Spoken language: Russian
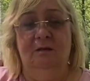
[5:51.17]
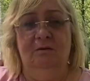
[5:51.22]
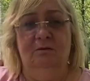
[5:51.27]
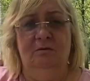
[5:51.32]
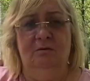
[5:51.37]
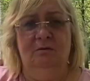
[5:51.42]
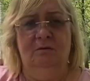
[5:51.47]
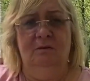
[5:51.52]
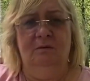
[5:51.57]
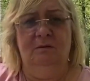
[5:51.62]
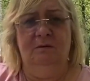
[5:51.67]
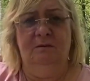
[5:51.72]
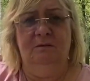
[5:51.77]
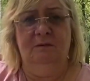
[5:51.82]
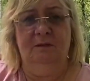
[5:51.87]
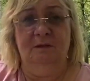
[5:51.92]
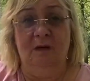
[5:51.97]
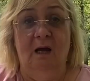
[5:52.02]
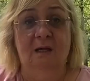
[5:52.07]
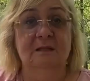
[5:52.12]
э,
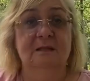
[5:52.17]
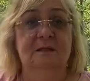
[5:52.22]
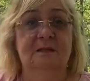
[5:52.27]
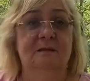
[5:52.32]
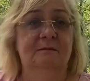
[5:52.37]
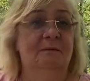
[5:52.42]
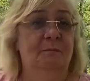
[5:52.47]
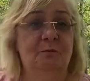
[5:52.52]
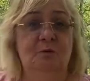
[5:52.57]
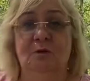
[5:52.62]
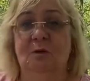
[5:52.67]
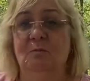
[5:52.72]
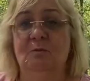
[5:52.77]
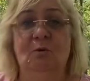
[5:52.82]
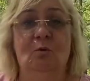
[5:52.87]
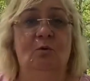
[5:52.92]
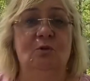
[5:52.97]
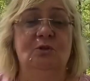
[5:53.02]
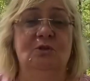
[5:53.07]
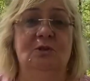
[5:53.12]
танцы. Вообще мне
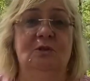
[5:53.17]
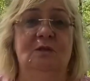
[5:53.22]
очень